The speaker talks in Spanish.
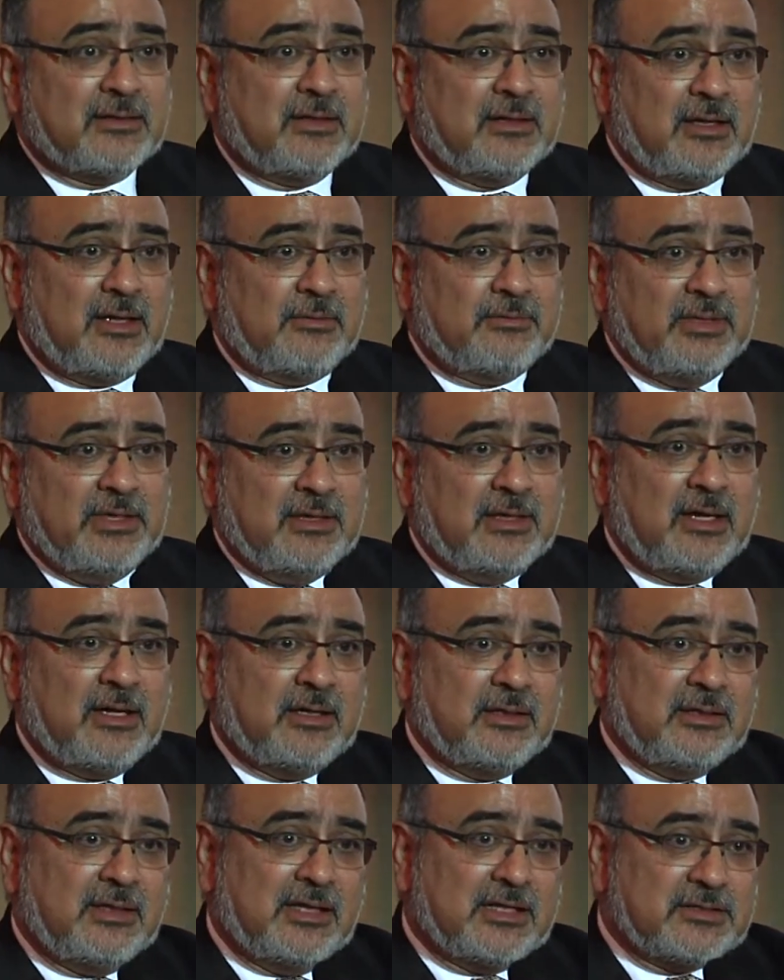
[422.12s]
de la vida
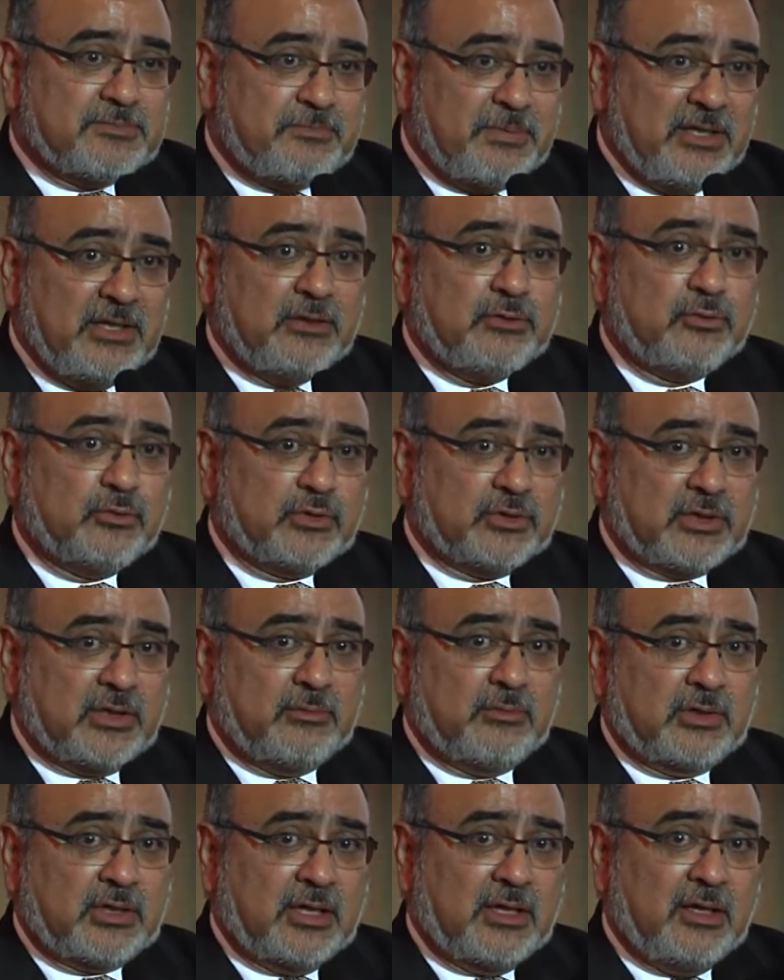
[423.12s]
y del espíritu que
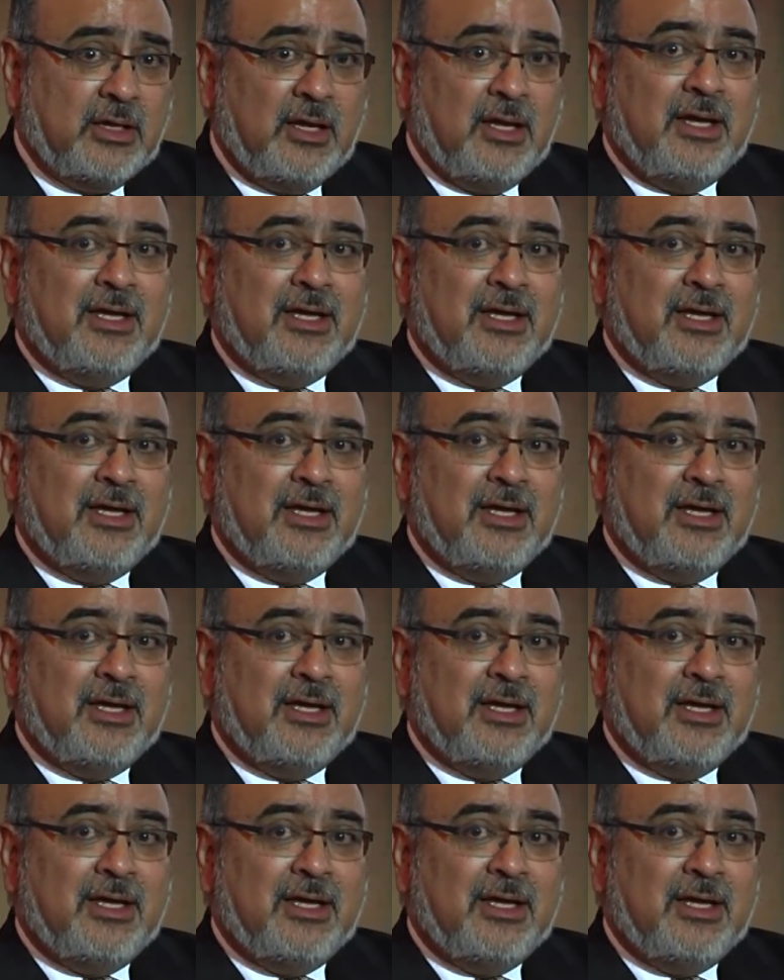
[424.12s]
tenemos que,